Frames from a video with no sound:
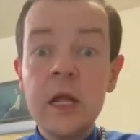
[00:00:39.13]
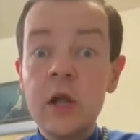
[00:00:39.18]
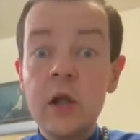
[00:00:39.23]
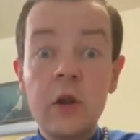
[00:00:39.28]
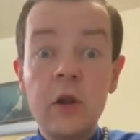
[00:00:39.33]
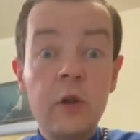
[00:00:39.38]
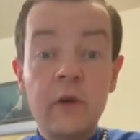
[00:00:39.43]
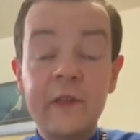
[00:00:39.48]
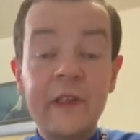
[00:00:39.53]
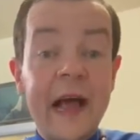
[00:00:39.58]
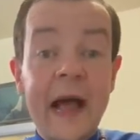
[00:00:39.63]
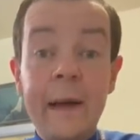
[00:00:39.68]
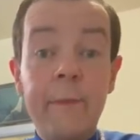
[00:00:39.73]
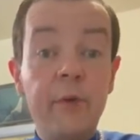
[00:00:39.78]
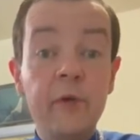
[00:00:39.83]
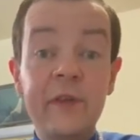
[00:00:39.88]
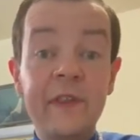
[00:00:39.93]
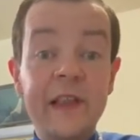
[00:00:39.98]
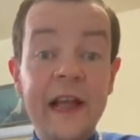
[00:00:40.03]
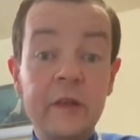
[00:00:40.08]
Los
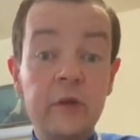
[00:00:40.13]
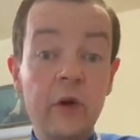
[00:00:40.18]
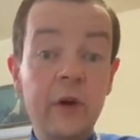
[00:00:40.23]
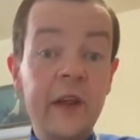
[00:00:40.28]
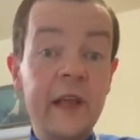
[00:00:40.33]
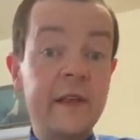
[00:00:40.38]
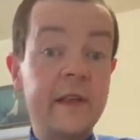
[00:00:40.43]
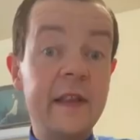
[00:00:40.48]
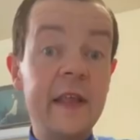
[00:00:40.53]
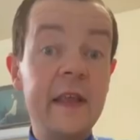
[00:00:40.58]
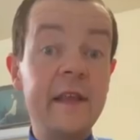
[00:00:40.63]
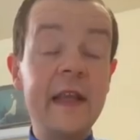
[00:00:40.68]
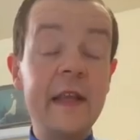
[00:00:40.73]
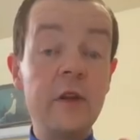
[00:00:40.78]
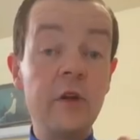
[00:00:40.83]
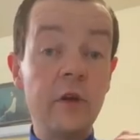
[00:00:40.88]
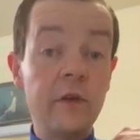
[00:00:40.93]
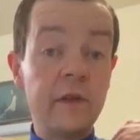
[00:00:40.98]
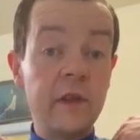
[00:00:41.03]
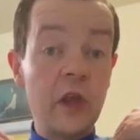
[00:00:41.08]
abusadores,
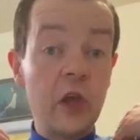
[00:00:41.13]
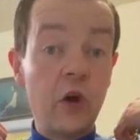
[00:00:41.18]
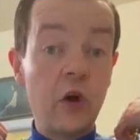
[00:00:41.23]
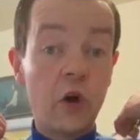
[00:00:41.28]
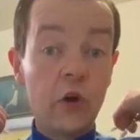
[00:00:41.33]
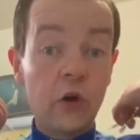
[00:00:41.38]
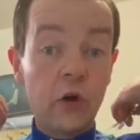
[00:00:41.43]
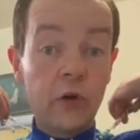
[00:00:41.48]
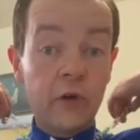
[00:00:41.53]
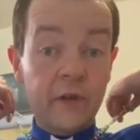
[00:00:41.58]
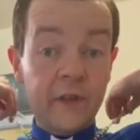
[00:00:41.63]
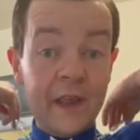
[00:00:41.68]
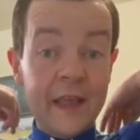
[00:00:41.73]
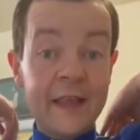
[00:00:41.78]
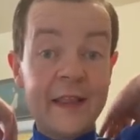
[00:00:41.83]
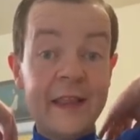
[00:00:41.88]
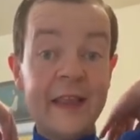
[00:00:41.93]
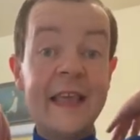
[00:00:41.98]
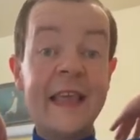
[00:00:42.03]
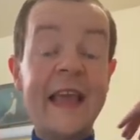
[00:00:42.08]
dicen los psicólogos
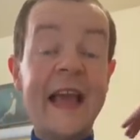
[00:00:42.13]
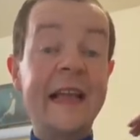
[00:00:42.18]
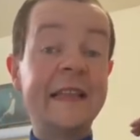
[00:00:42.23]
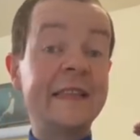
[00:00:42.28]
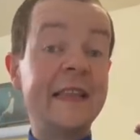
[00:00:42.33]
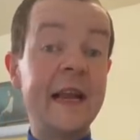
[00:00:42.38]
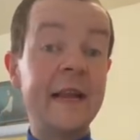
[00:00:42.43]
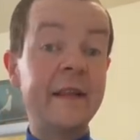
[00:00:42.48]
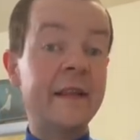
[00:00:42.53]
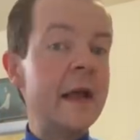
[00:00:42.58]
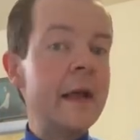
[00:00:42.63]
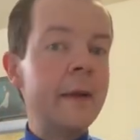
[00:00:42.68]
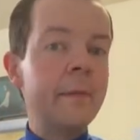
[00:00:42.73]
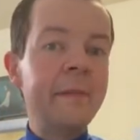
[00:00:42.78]
y psiquiatras,